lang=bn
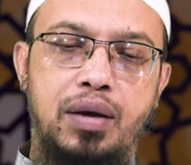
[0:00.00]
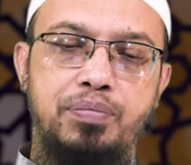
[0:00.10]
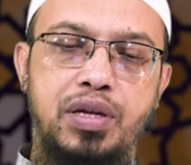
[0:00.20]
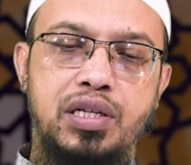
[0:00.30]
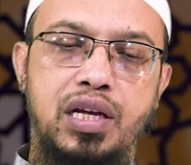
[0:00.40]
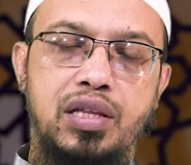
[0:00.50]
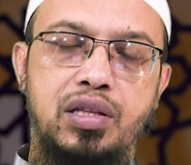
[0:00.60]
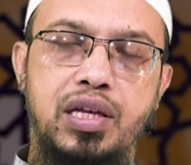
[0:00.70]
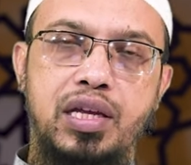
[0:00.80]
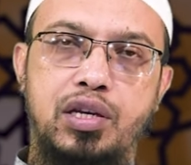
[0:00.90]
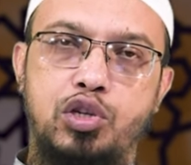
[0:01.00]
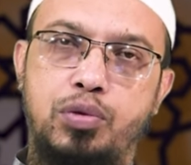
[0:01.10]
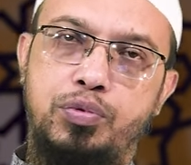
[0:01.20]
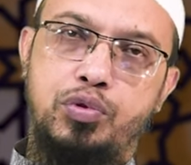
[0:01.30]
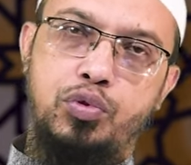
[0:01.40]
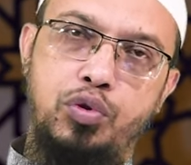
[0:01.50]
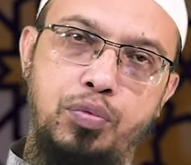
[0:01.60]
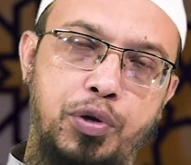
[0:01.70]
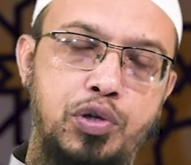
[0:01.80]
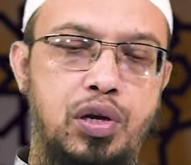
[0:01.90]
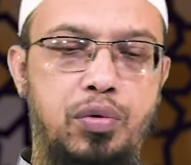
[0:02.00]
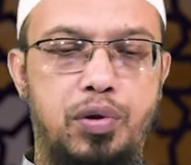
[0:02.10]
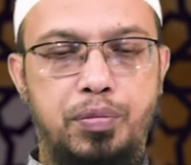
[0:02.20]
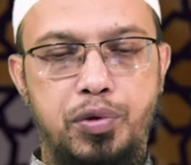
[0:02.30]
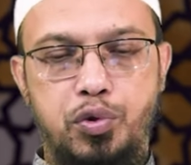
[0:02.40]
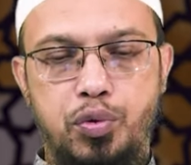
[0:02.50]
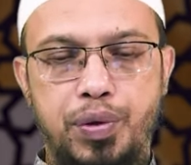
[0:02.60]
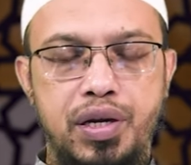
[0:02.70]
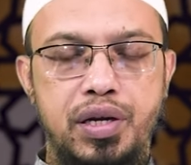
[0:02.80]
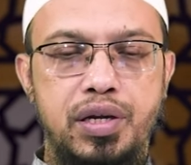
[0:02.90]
আপনার সাধ্যের সবগুলো পন্থা অবলম্বন করবেন